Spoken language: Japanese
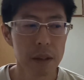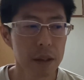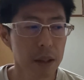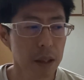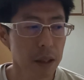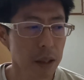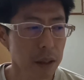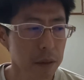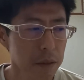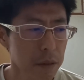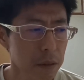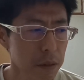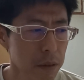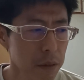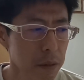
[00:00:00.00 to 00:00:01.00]
だから、あ
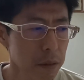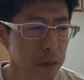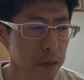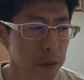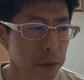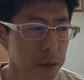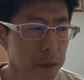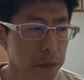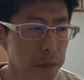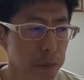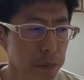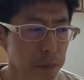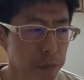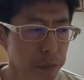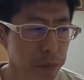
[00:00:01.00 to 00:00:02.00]

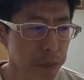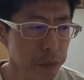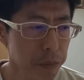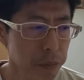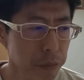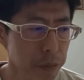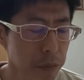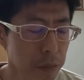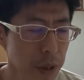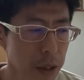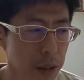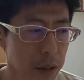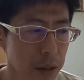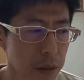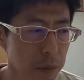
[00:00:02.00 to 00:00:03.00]
のー、うん、
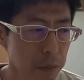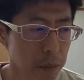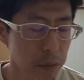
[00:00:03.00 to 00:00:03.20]
まあ、